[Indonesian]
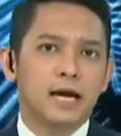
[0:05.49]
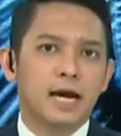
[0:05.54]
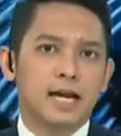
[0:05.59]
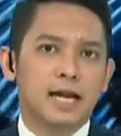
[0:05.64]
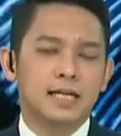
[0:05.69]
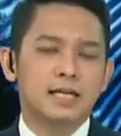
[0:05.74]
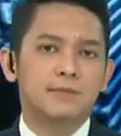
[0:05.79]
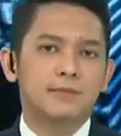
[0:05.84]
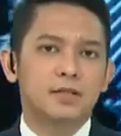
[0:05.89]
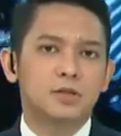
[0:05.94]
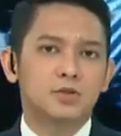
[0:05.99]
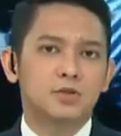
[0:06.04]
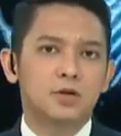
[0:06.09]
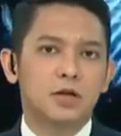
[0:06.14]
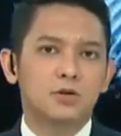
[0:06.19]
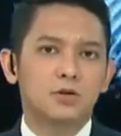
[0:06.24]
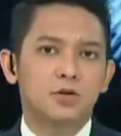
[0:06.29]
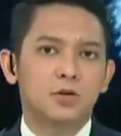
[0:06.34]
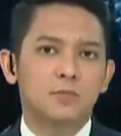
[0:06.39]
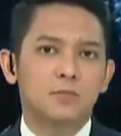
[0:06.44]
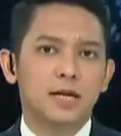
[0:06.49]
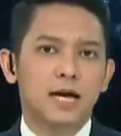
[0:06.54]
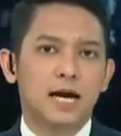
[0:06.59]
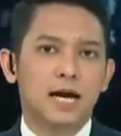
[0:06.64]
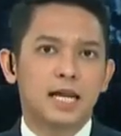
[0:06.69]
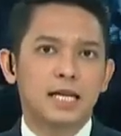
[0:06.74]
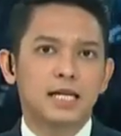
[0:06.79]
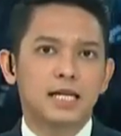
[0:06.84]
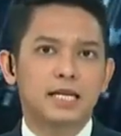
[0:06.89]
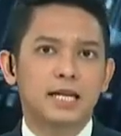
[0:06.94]
Hal ini bertujuan untuk
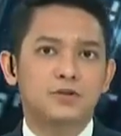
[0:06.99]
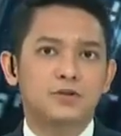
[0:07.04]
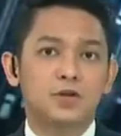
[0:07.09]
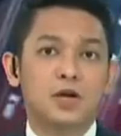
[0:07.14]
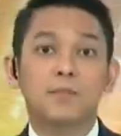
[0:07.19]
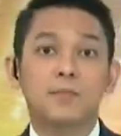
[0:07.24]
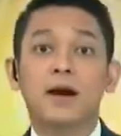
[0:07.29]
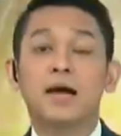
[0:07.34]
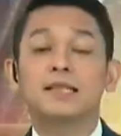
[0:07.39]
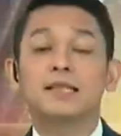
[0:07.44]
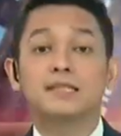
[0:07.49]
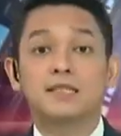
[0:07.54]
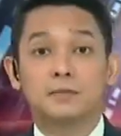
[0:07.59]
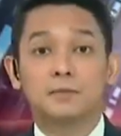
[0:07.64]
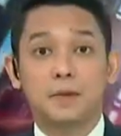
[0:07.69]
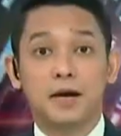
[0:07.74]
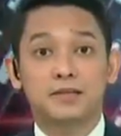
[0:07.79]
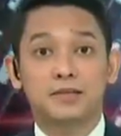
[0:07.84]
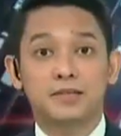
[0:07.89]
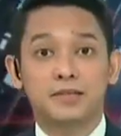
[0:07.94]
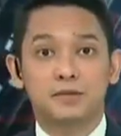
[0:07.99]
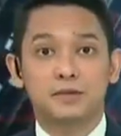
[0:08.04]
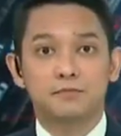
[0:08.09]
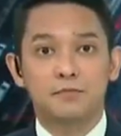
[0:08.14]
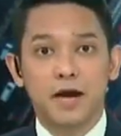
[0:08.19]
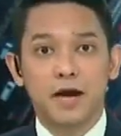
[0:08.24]
menangani dan juga mengantisipasi